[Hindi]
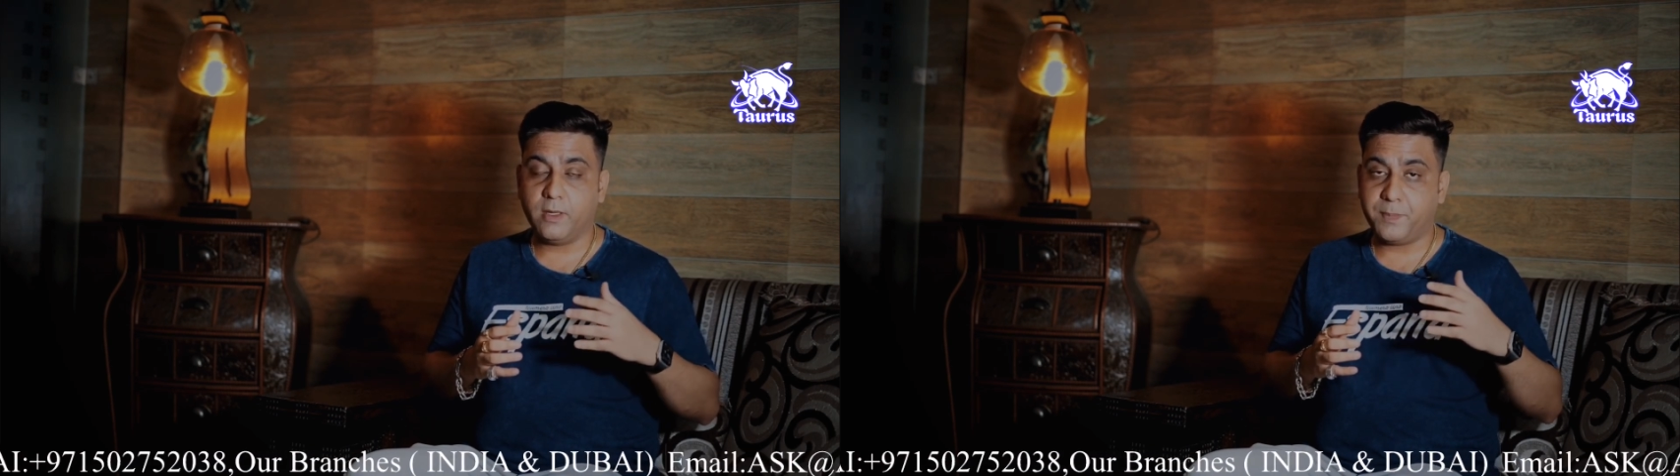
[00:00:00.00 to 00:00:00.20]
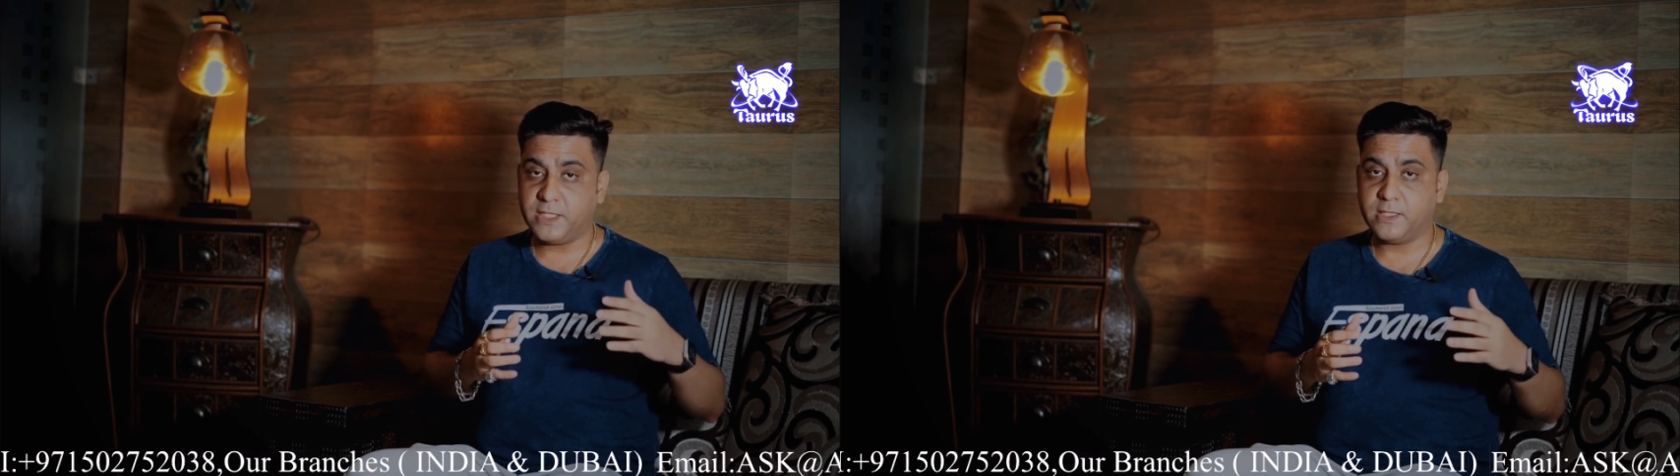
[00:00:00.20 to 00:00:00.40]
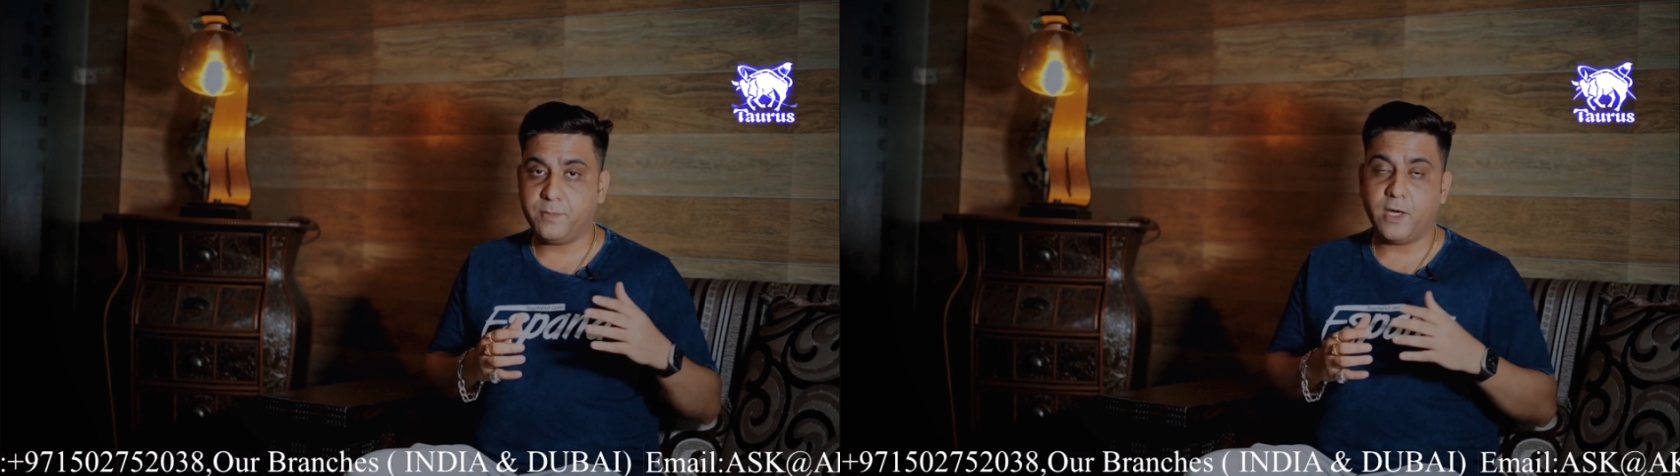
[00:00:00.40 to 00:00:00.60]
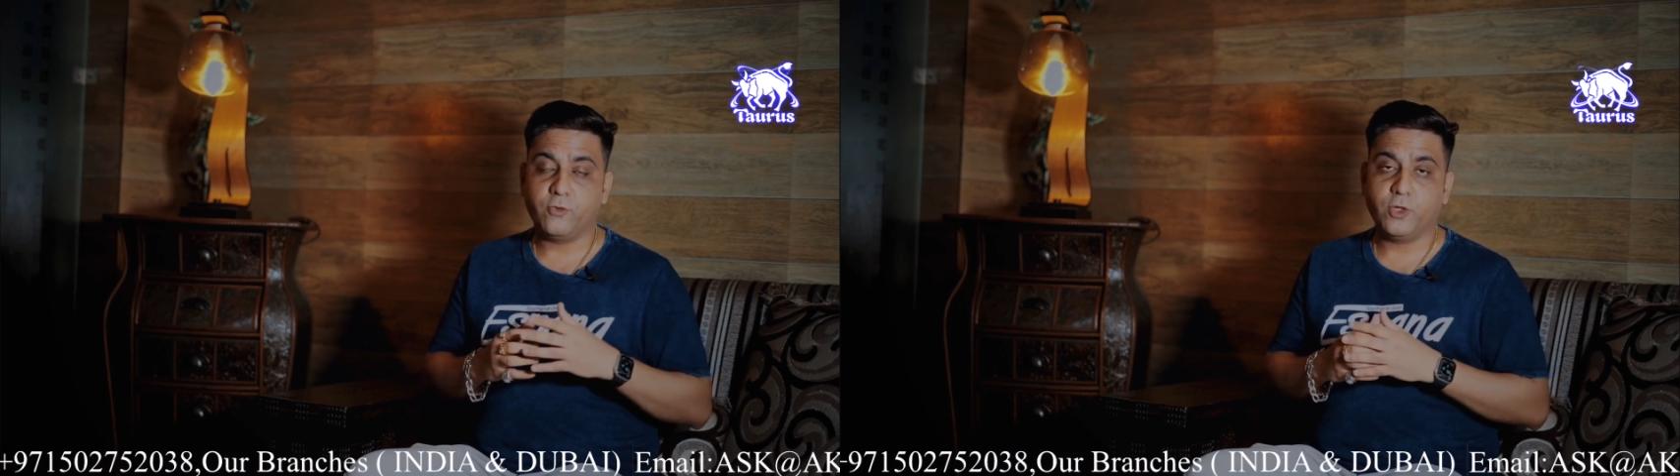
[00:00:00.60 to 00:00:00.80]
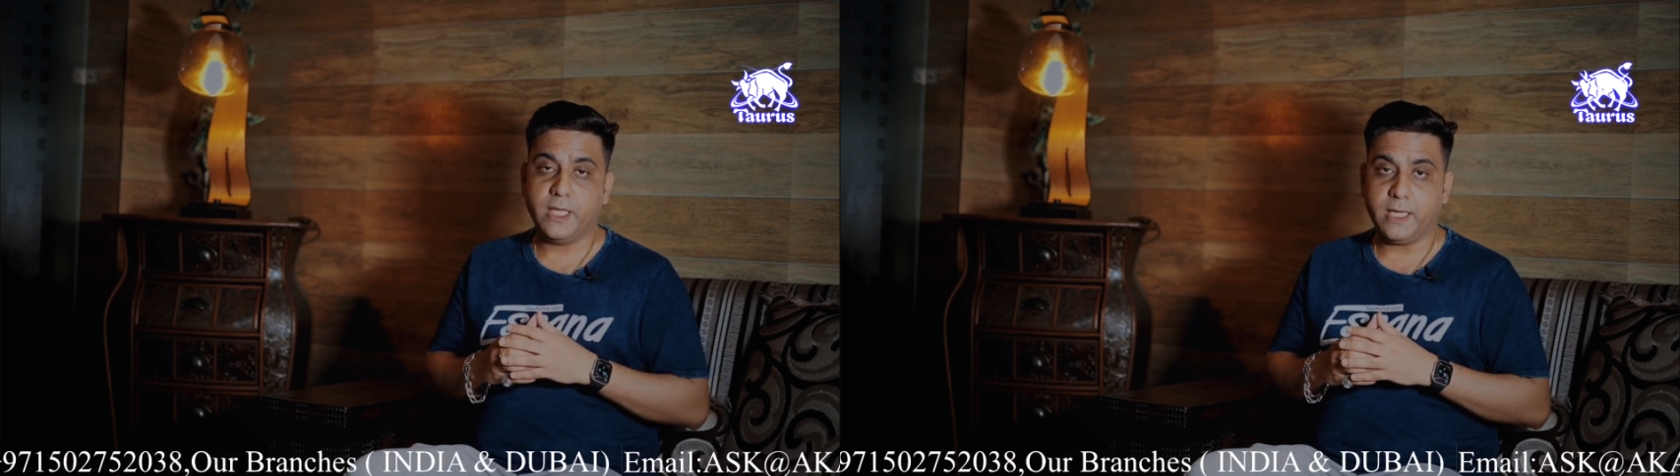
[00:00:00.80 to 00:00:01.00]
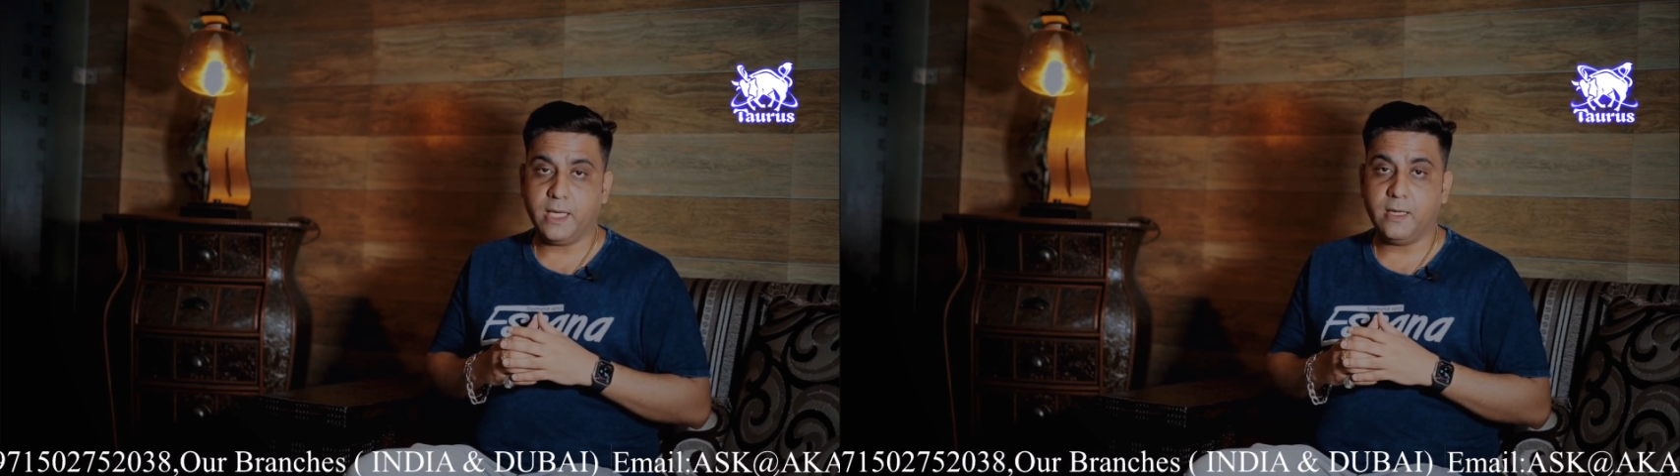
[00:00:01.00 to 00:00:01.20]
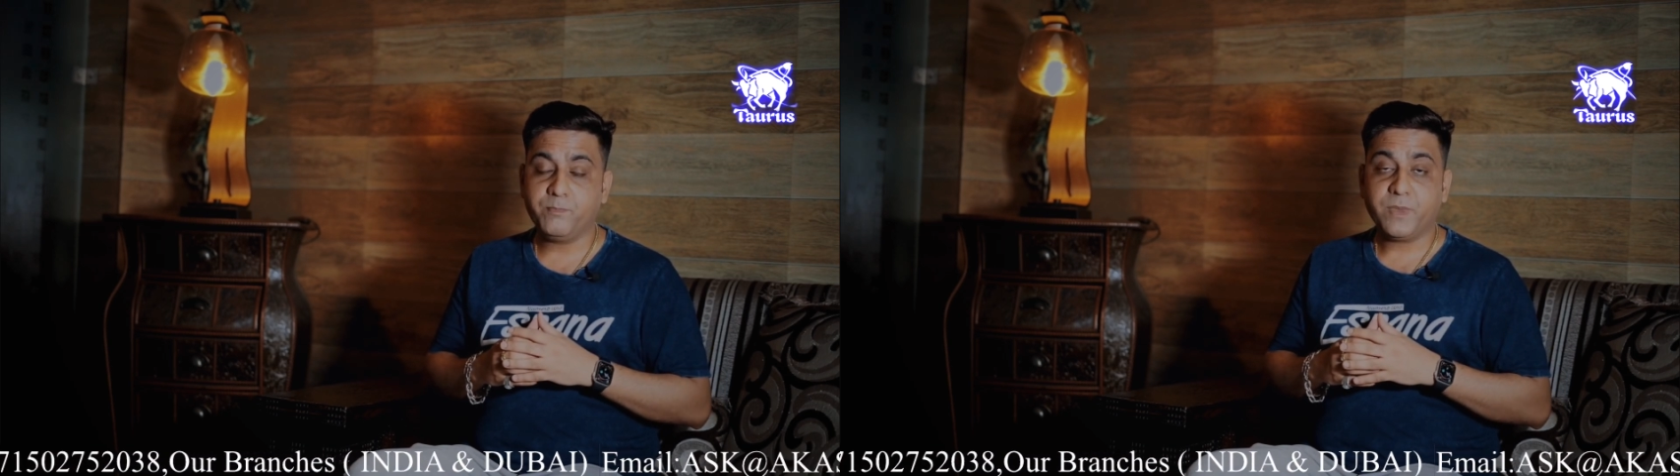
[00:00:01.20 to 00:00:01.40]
पंचम भाव को देखेगा